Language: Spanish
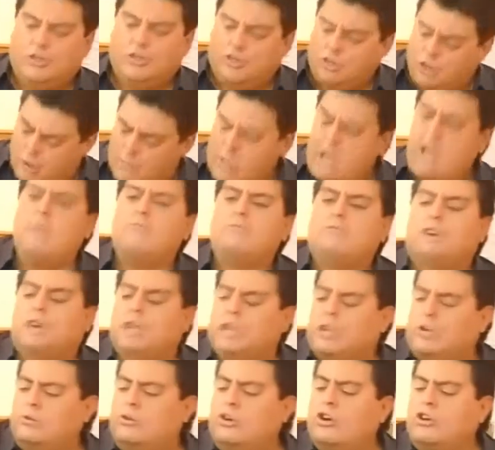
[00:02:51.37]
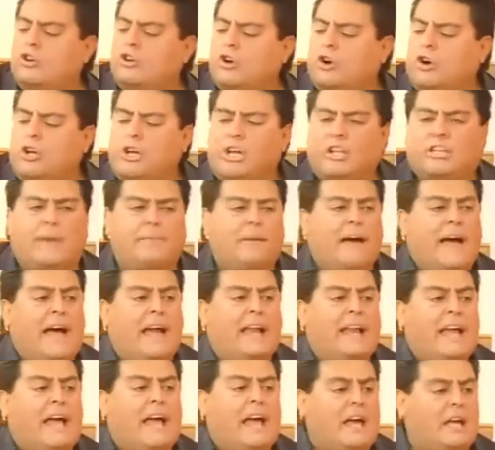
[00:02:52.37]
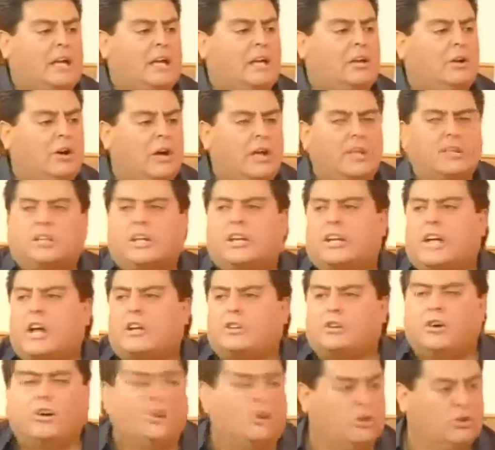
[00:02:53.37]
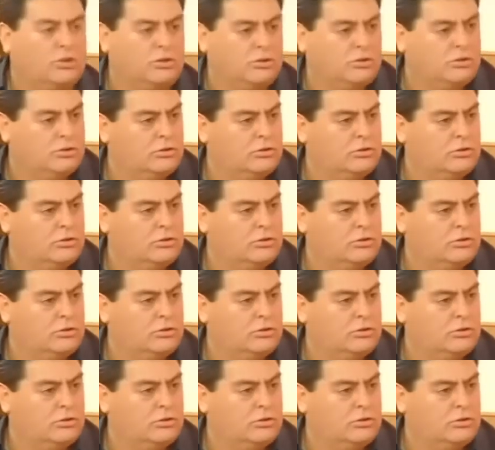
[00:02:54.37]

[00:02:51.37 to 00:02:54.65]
Yo mismo hice un hoyo con esta pala y los enterré a todos.